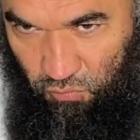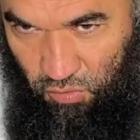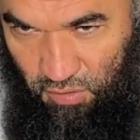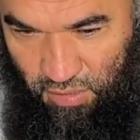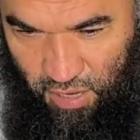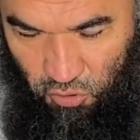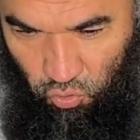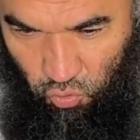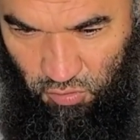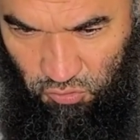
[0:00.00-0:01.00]
и вот это, как
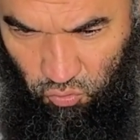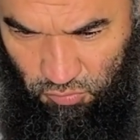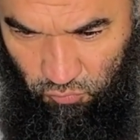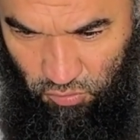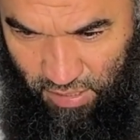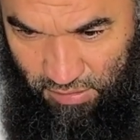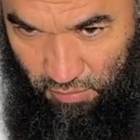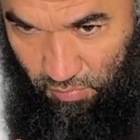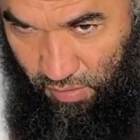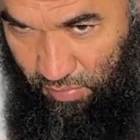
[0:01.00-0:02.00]
только солнце, вот
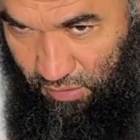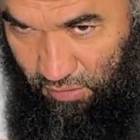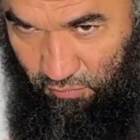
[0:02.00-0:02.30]
один миллиметр на